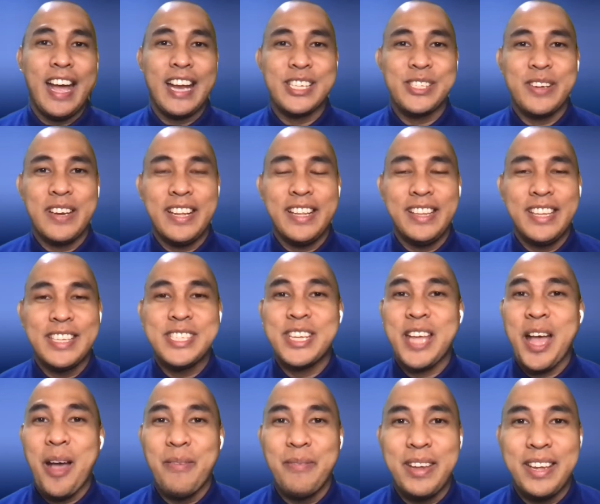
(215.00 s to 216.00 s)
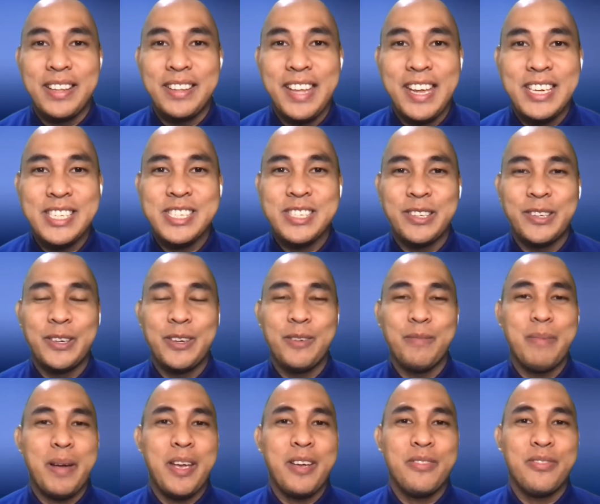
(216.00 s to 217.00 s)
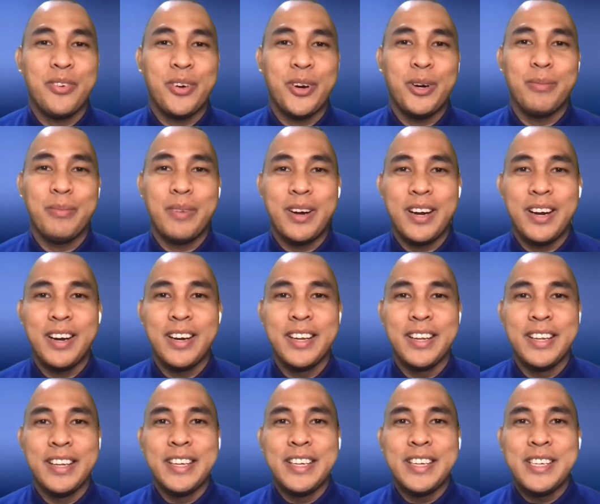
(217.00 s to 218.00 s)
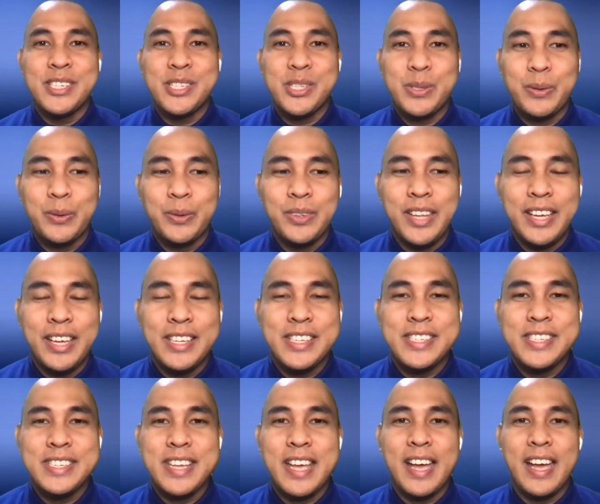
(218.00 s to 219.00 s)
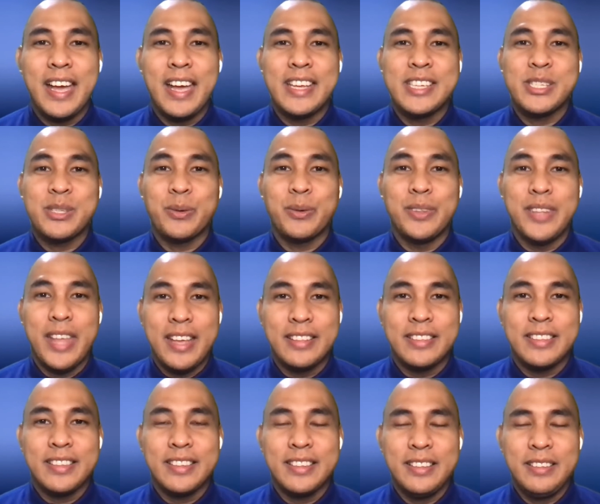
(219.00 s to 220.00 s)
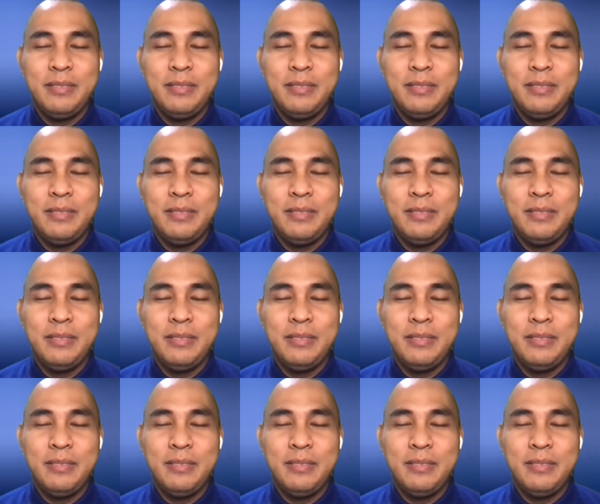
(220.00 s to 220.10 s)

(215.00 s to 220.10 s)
Actually, this coming days, no, yung my former students, uh, student